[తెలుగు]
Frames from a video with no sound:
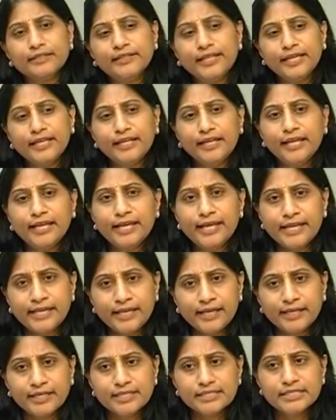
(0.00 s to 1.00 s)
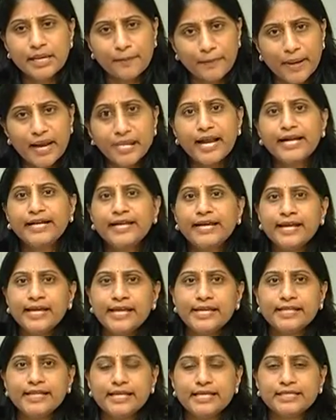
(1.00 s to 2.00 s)
దీన్ని చెప్పాలంటే
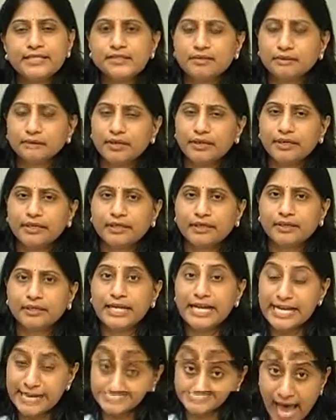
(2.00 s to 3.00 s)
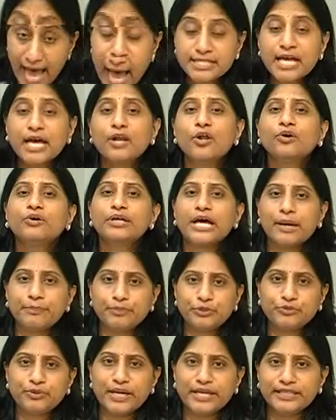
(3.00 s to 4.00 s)
ఇది నాసాలో కూడా
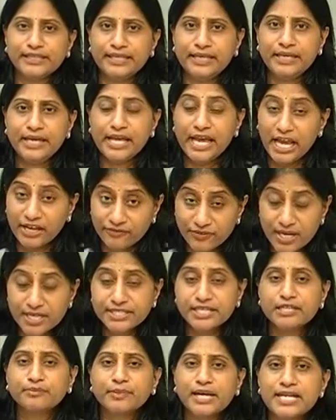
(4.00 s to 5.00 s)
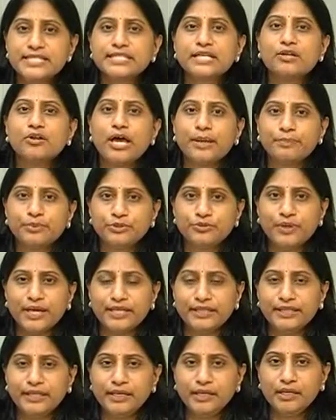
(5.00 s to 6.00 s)
అప్రూవ్ అయింది ఏవియేషన్ మెడిసిన్లో అప్రూవ్
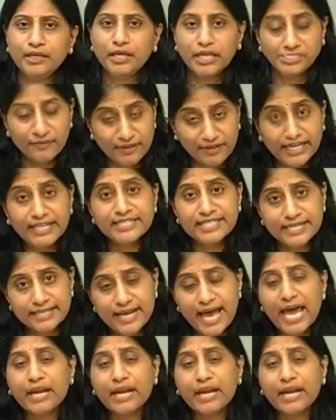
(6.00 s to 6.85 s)
అయింది ఈవెన్ ఇండియన్